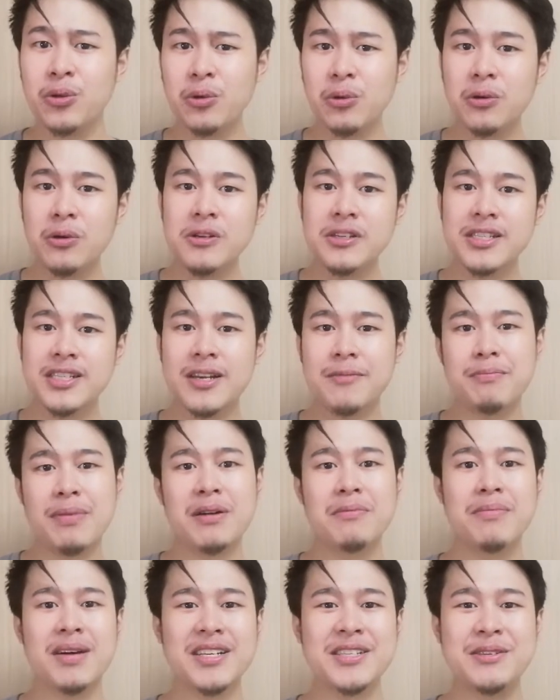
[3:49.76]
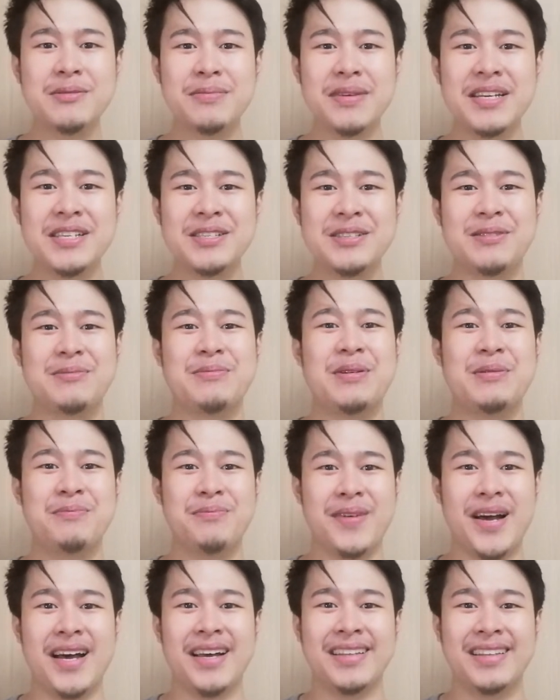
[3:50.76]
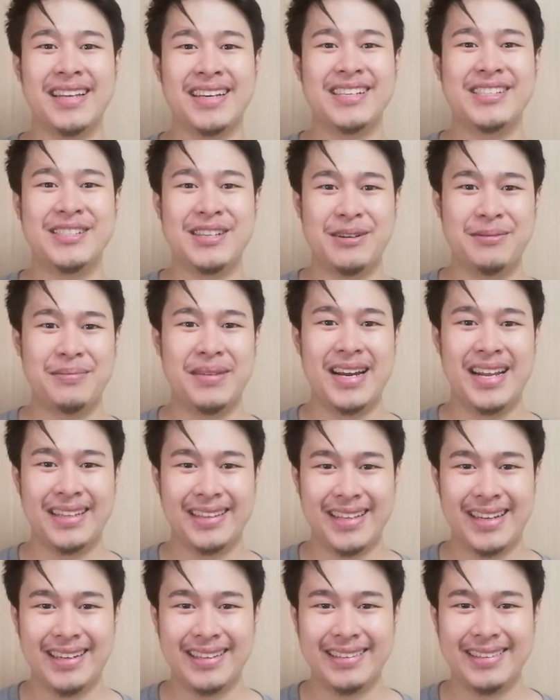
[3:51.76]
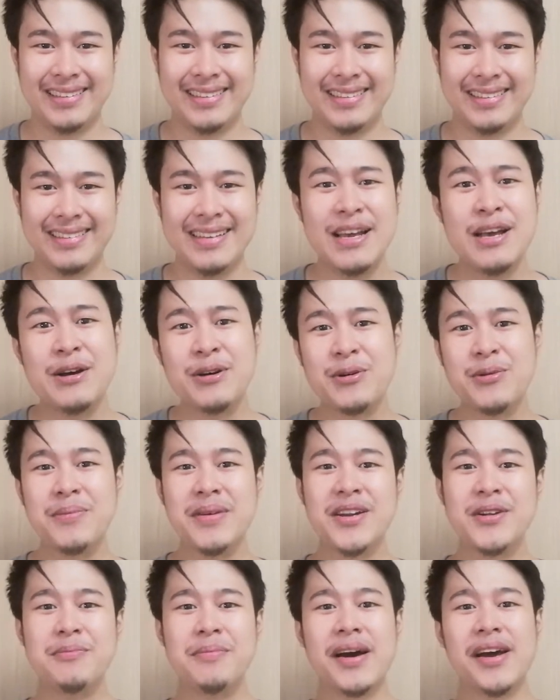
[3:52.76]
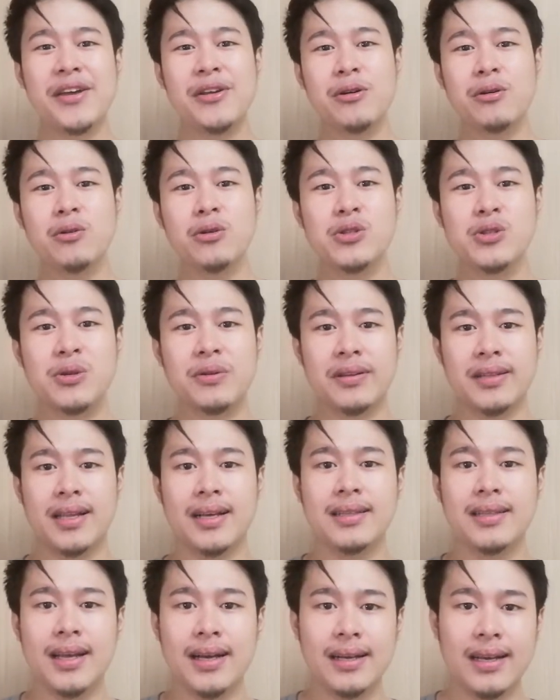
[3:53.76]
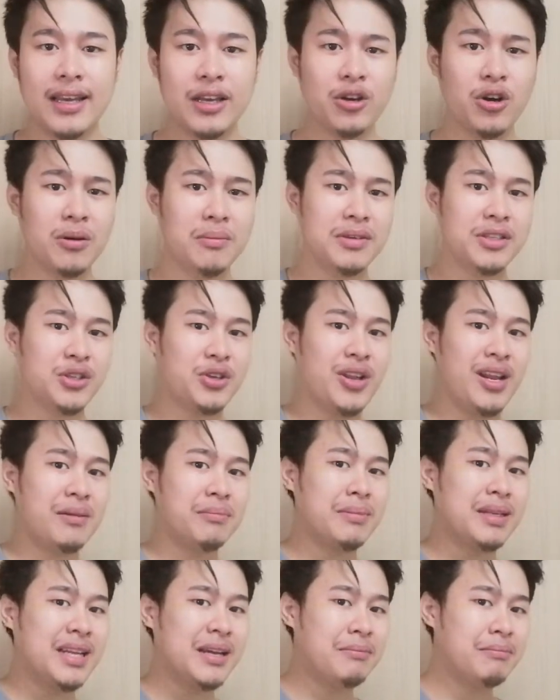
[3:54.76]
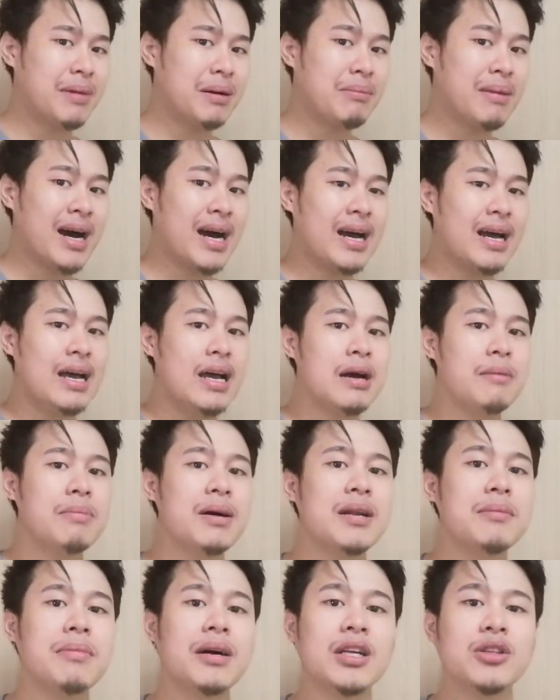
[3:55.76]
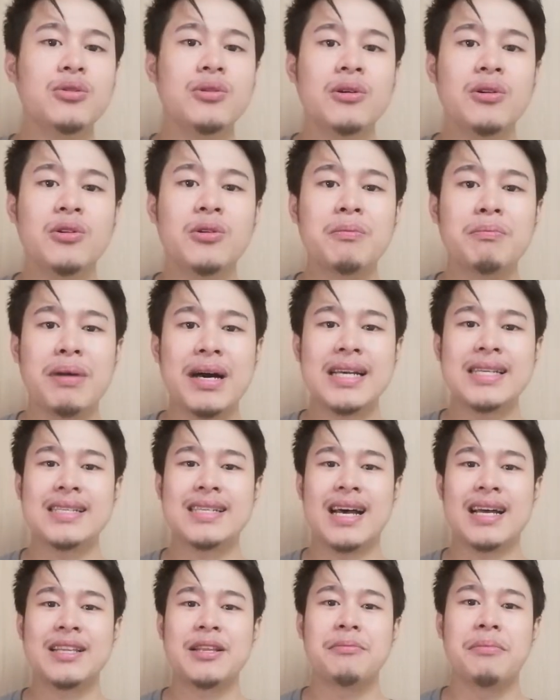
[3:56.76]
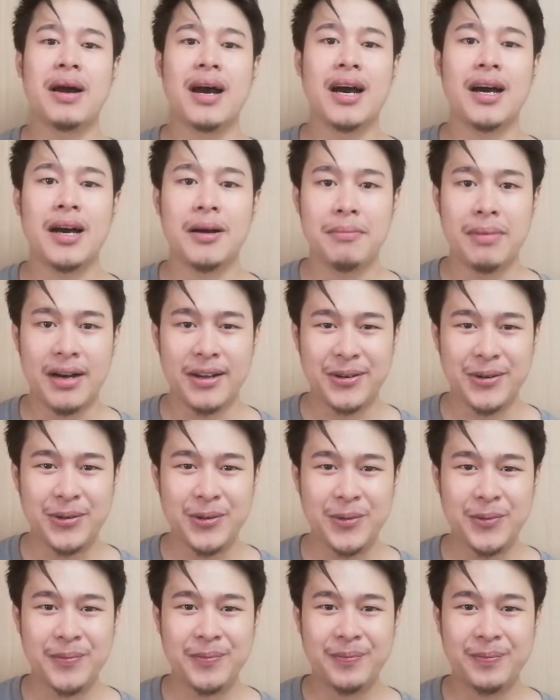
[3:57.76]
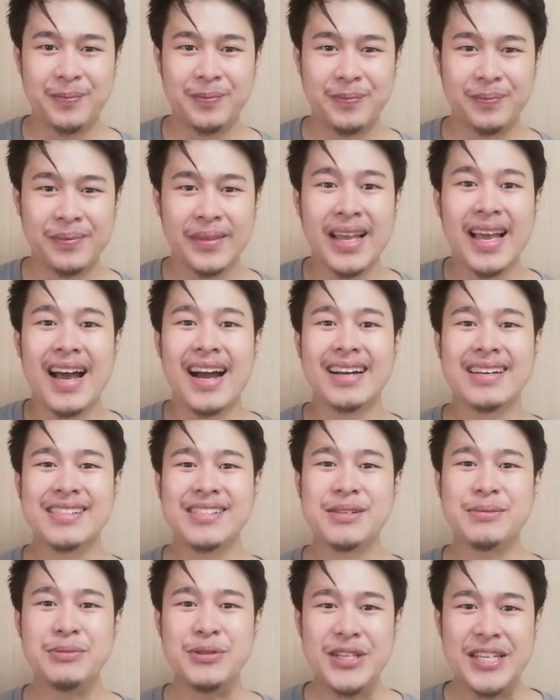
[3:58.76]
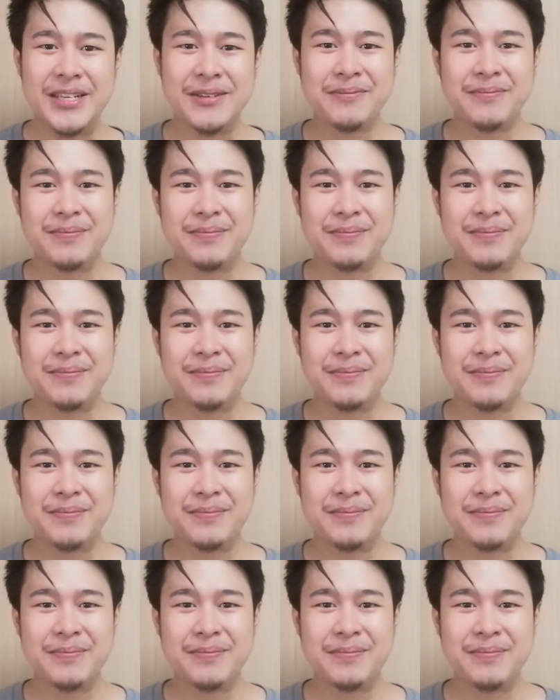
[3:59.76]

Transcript: tungkol sa pag-maximize ng pag-pack ng isang maleta. Kung meron pa kayong gustong idagdag, ay comment nyo lang badang baba para makatulong pa sa ating mga kabago. Hanggang sa muli,